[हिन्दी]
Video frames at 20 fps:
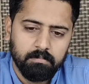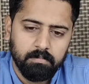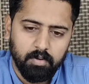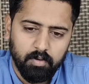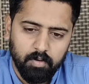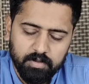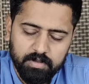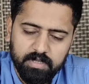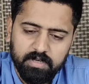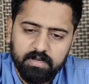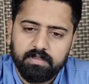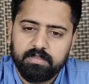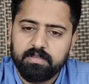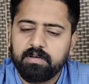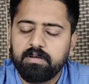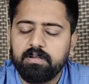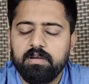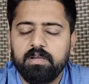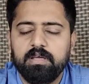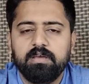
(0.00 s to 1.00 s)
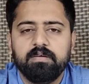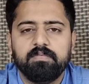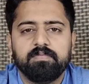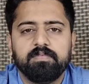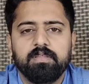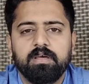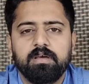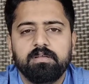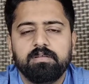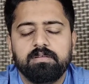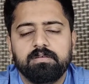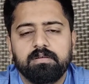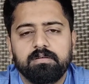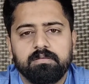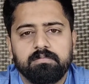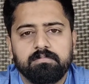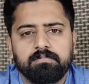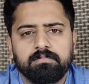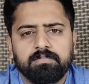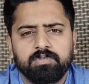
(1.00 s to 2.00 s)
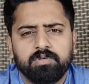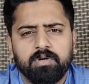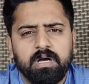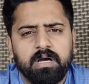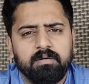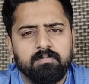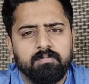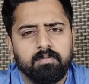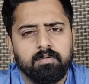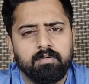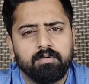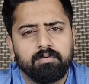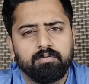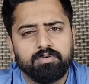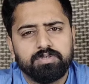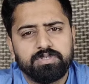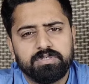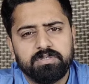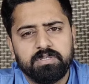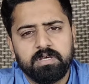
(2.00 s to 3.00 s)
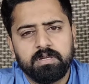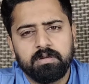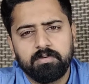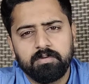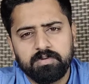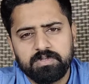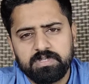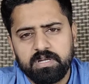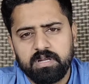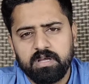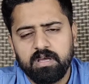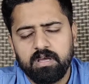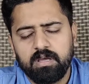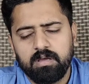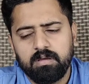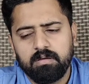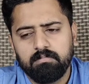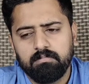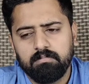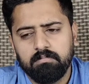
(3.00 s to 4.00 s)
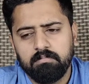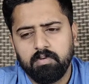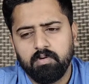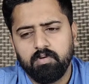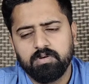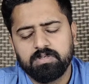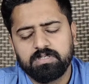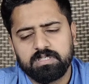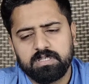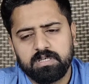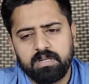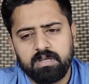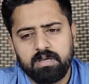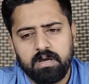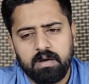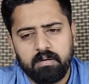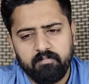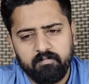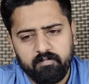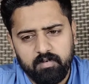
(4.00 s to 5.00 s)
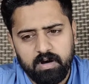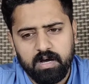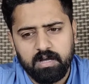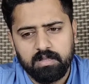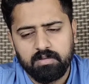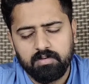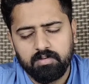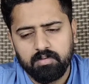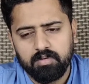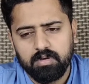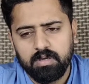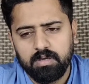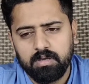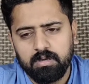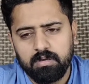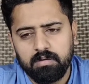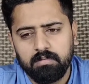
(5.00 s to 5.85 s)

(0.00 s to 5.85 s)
बहुत एक तकलीफ़ दे जो है वो कुछ दिन गुज़रे बहुत सारी अमवात हुई